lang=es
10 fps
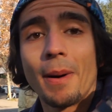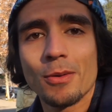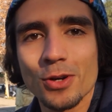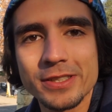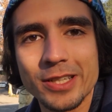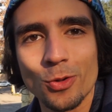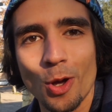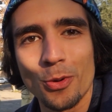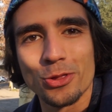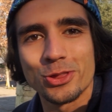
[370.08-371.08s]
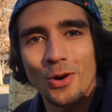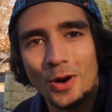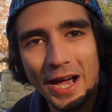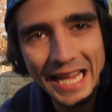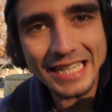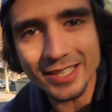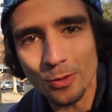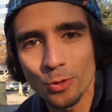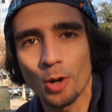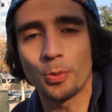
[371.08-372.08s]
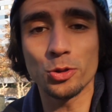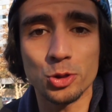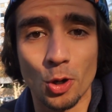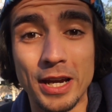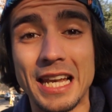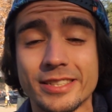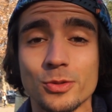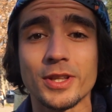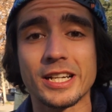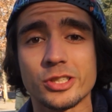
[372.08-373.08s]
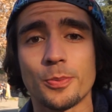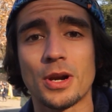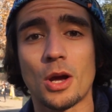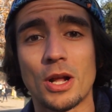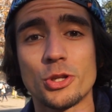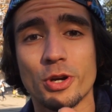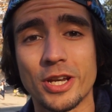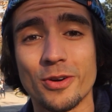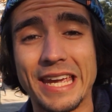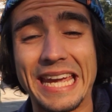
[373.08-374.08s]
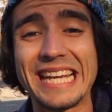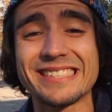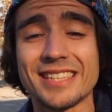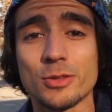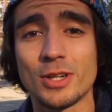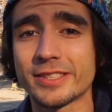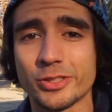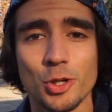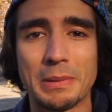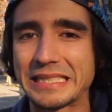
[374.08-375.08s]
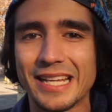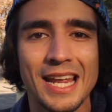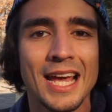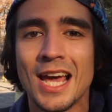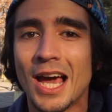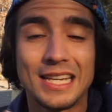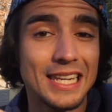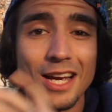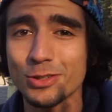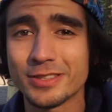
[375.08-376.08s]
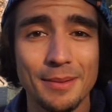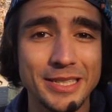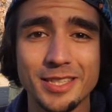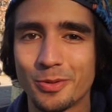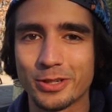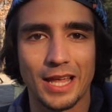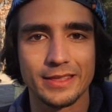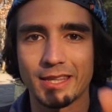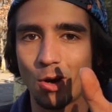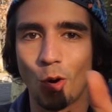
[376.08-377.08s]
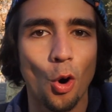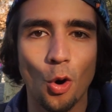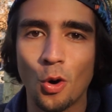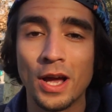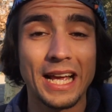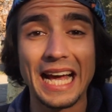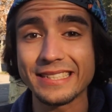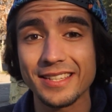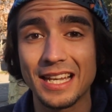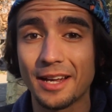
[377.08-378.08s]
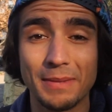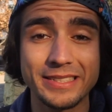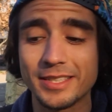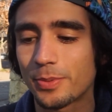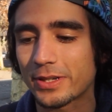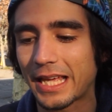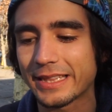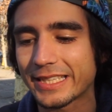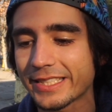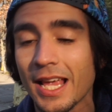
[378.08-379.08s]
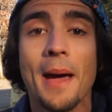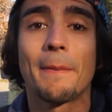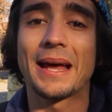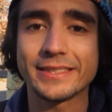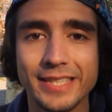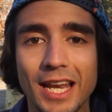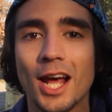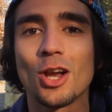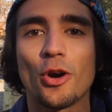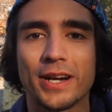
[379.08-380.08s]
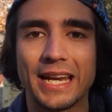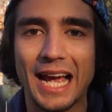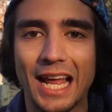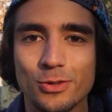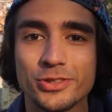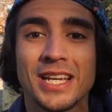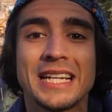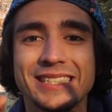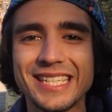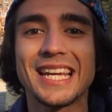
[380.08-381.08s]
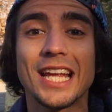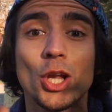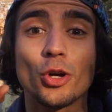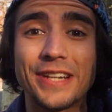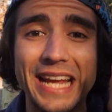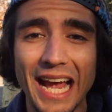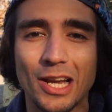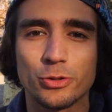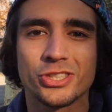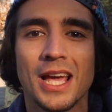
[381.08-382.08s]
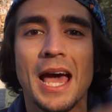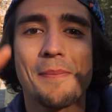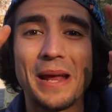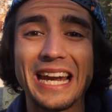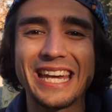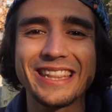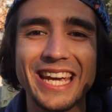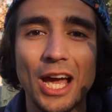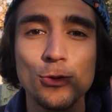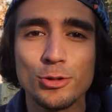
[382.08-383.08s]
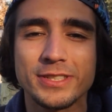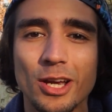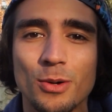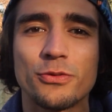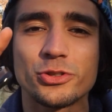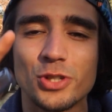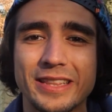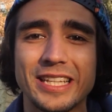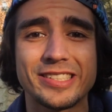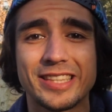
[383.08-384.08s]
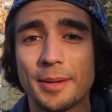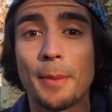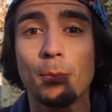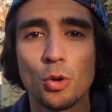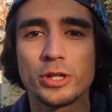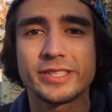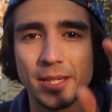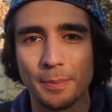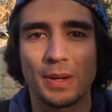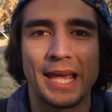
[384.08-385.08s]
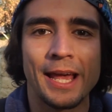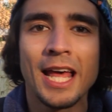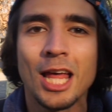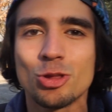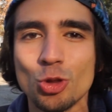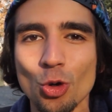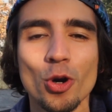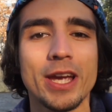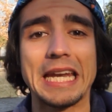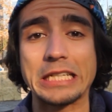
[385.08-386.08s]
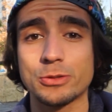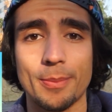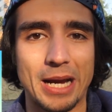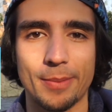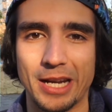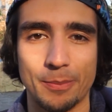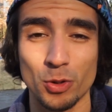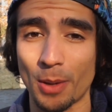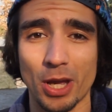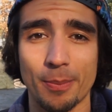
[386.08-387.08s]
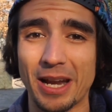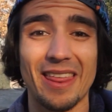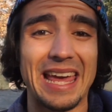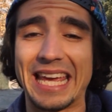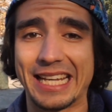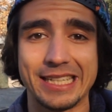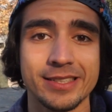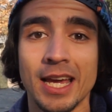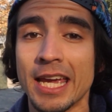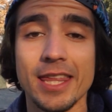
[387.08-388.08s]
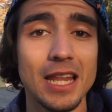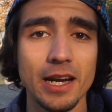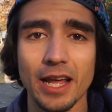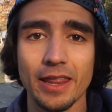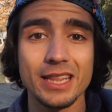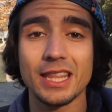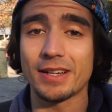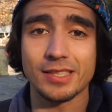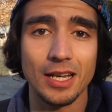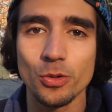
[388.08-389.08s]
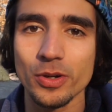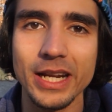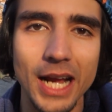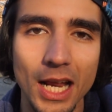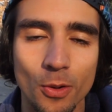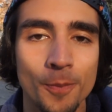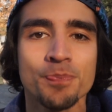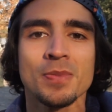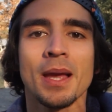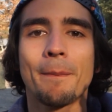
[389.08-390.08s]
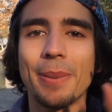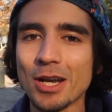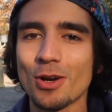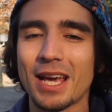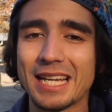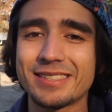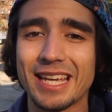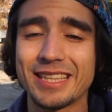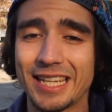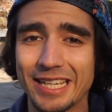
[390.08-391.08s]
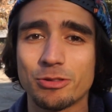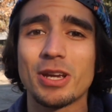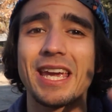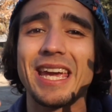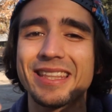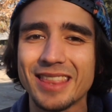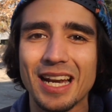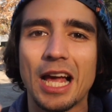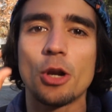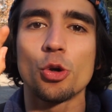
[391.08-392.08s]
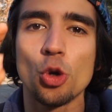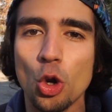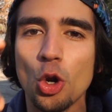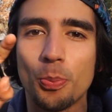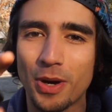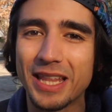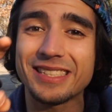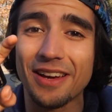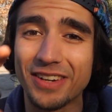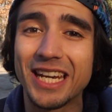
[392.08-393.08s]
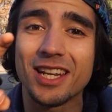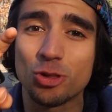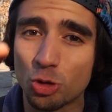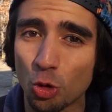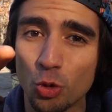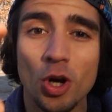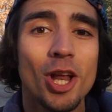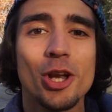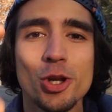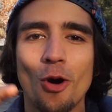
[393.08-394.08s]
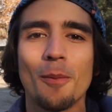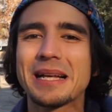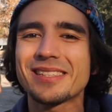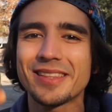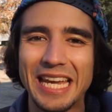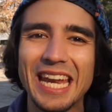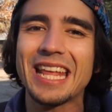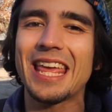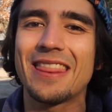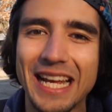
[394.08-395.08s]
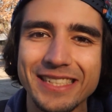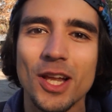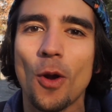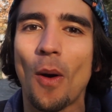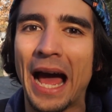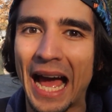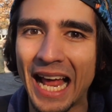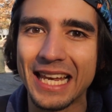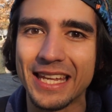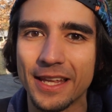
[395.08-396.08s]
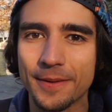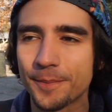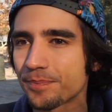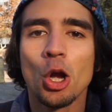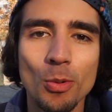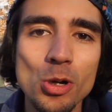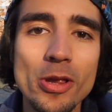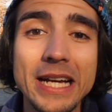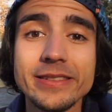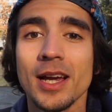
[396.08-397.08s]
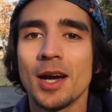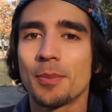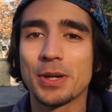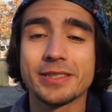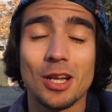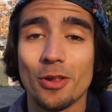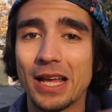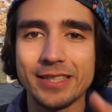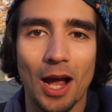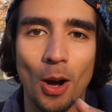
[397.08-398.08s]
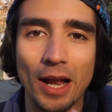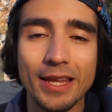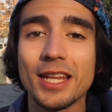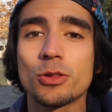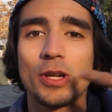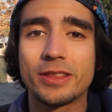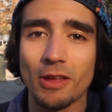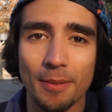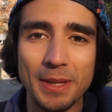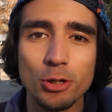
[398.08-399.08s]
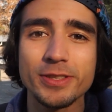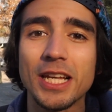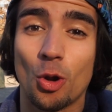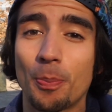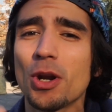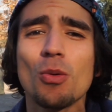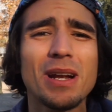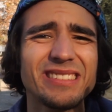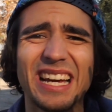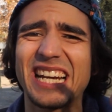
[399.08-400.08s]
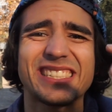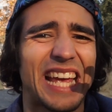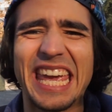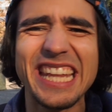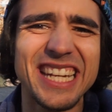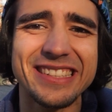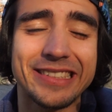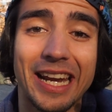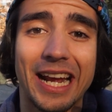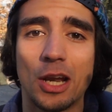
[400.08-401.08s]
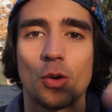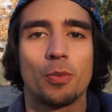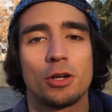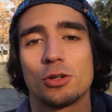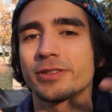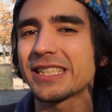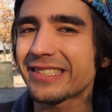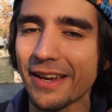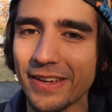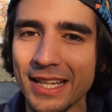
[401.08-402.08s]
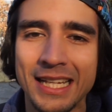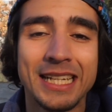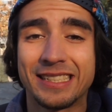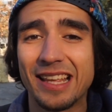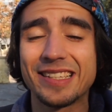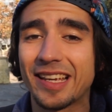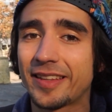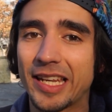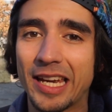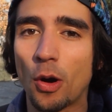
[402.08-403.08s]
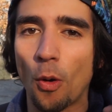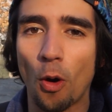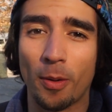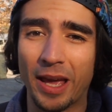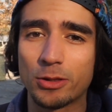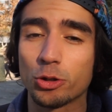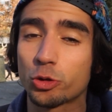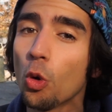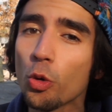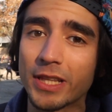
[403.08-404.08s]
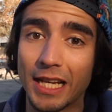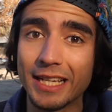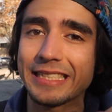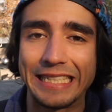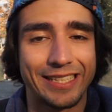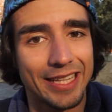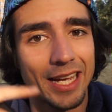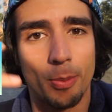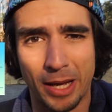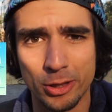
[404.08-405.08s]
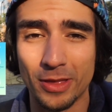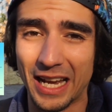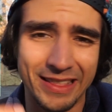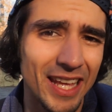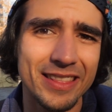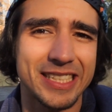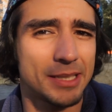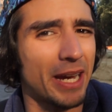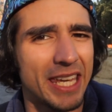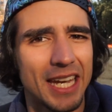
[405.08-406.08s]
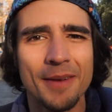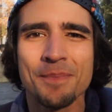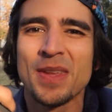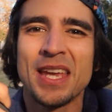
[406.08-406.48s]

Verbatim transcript: Vamos con el segundo punto. El segundo punto y la segunda razón por la cual yo creo que esta actualización va a ser lejos la más importante o casi de las más importantes van a ser los regalos. Sí, los regalos. Para la gente que aún no sabe cómo funciona este sistema es muy simple. Tú giras una, una Poképarada X y de la nada te va a salir un regalo. Pero la gracia que tiene esto es que este regalo no lo puedes abrir tú. No, vas a tener que dárselo a alguien. ¿Cómo lo das? Pues se lo das a alguien en tu lista de amigos. Y lo... Pero ¿cuál es la gracia? ¿Qué tiene este regalo? Bueno, no se sabe. Se dice que tiene objetos útiles. Quizá tenga objetos de la tienda, ¿se imaginan?